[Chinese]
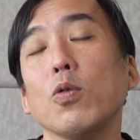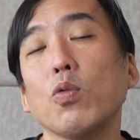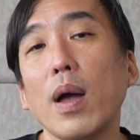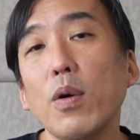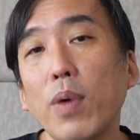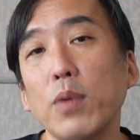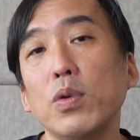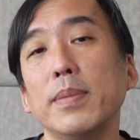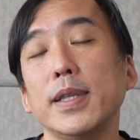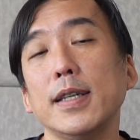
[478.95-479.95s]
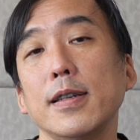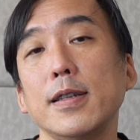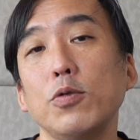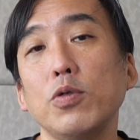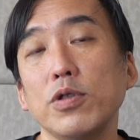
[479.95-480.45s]
关怀我们的
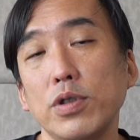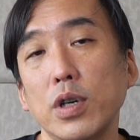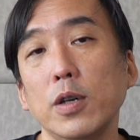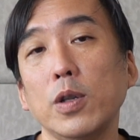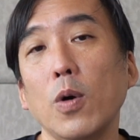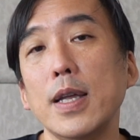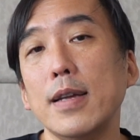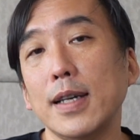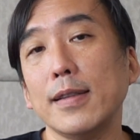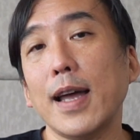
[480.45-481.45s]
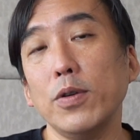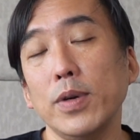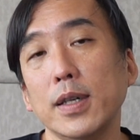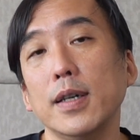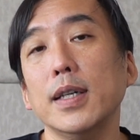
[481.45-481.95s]
些弱势儿童，让他有
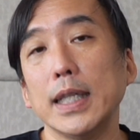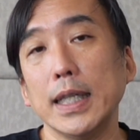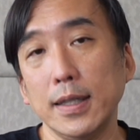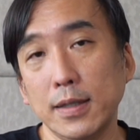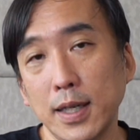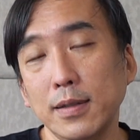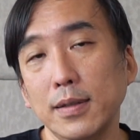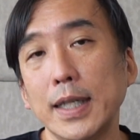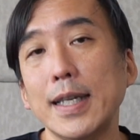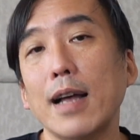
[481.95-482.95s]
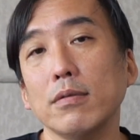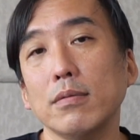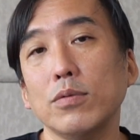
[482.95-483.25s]
一个以成营养。